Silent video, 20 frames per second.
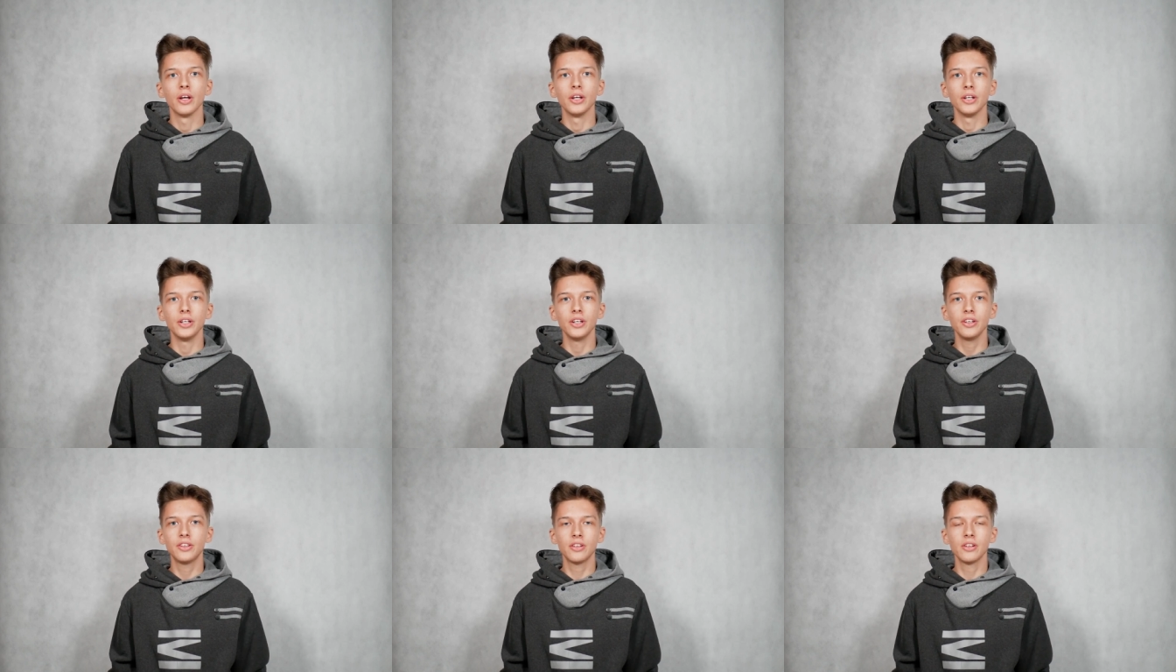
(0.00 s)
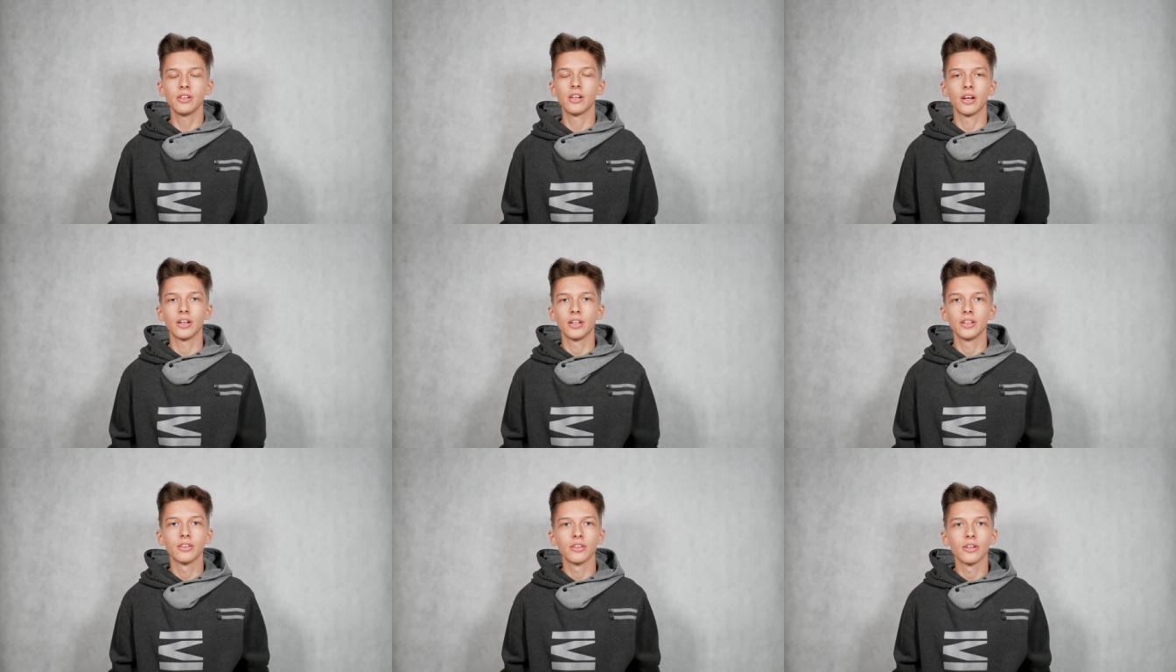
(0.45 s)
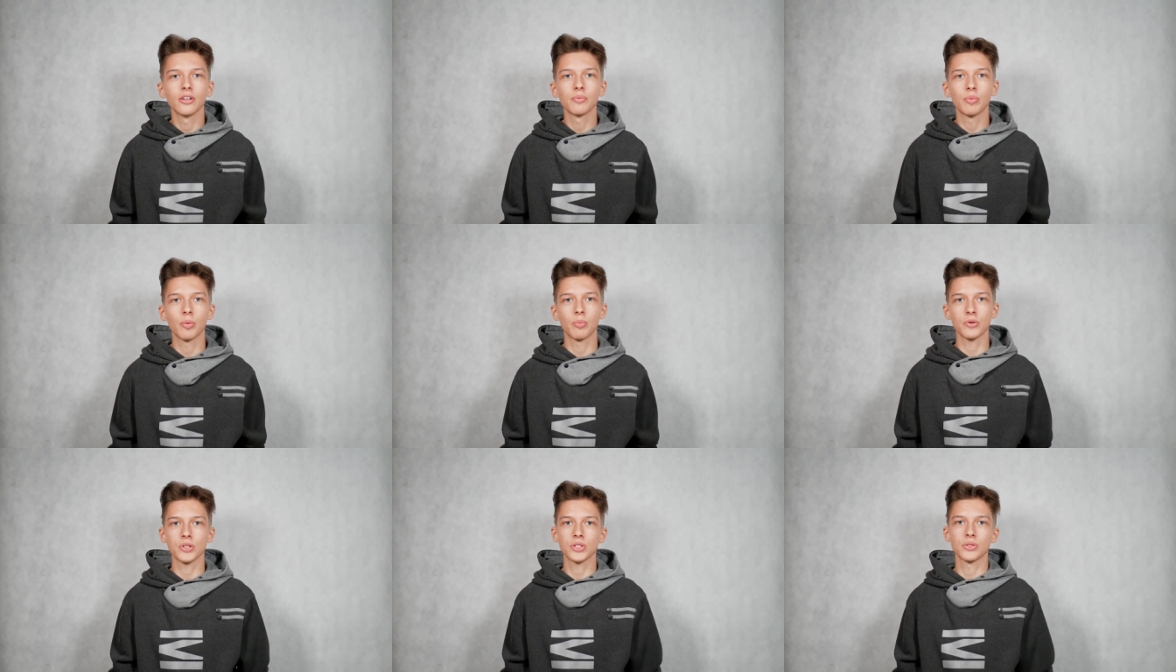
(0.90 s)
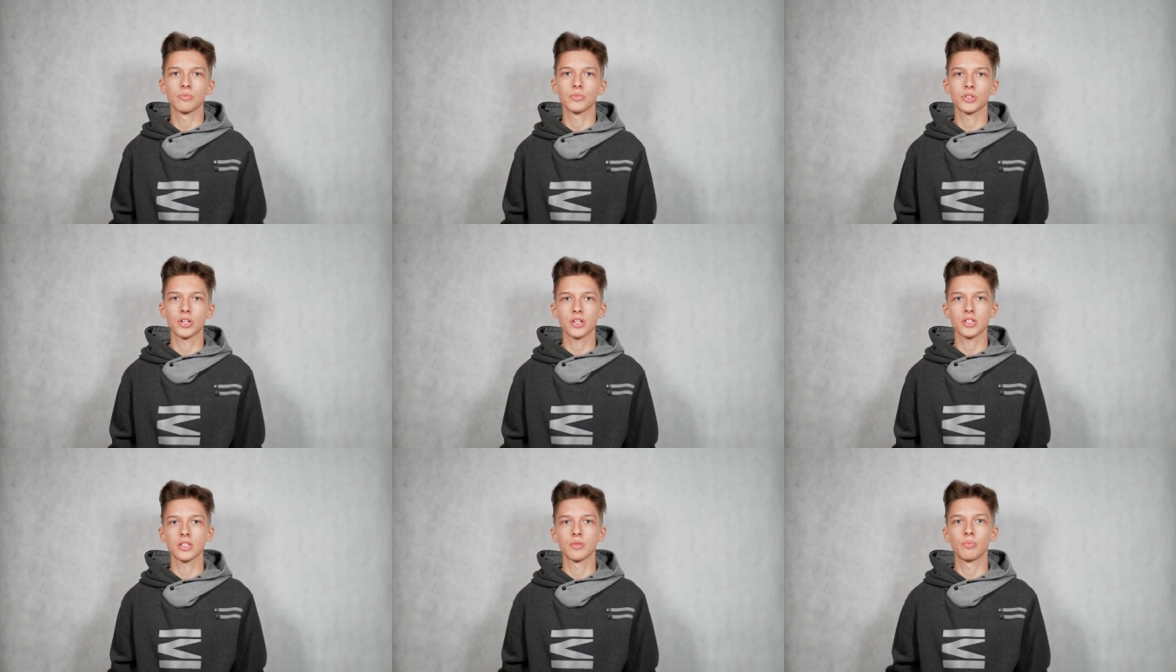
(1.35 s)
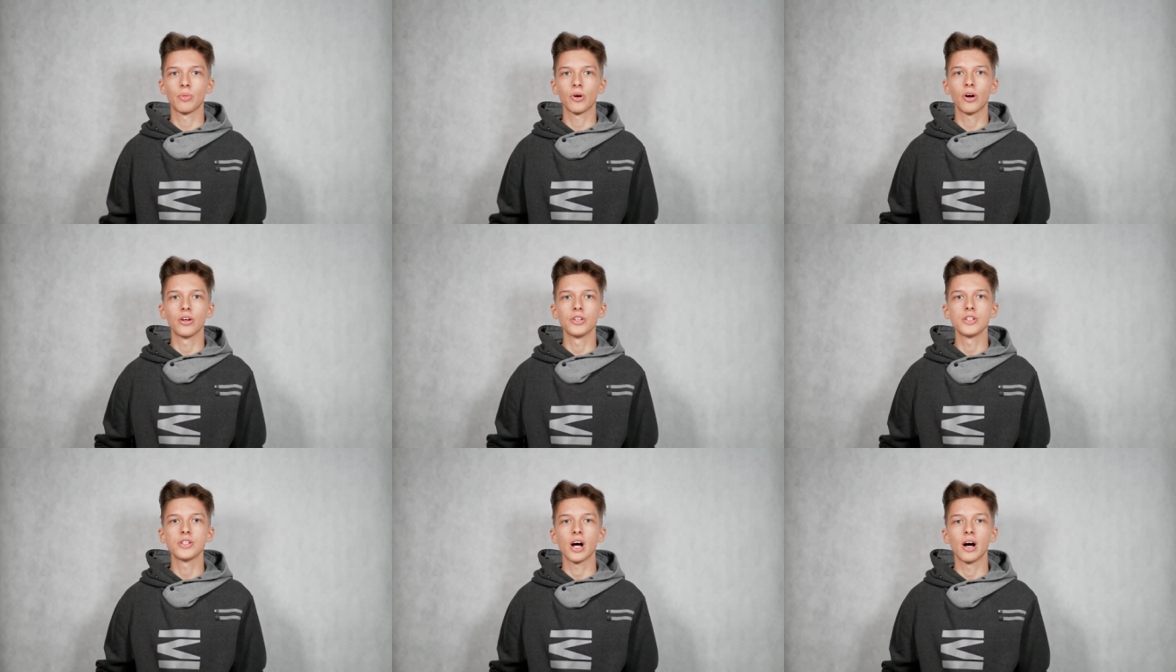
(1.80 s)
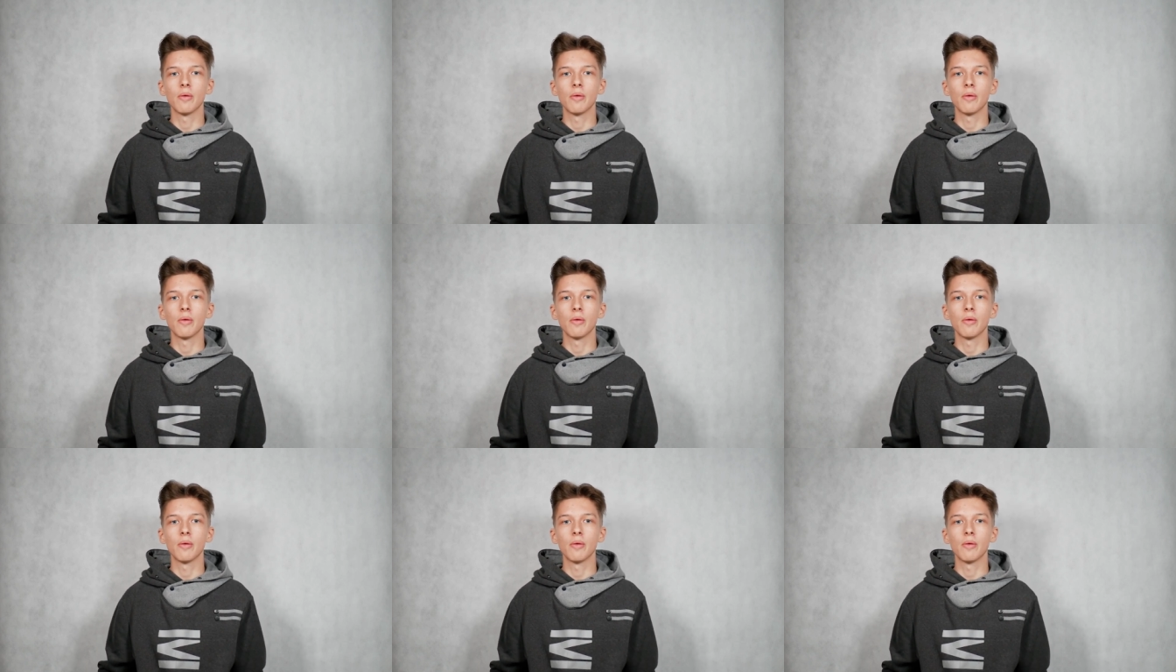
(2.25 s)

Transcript: I tyle. No i po prostu muszę się z tym pogodzić.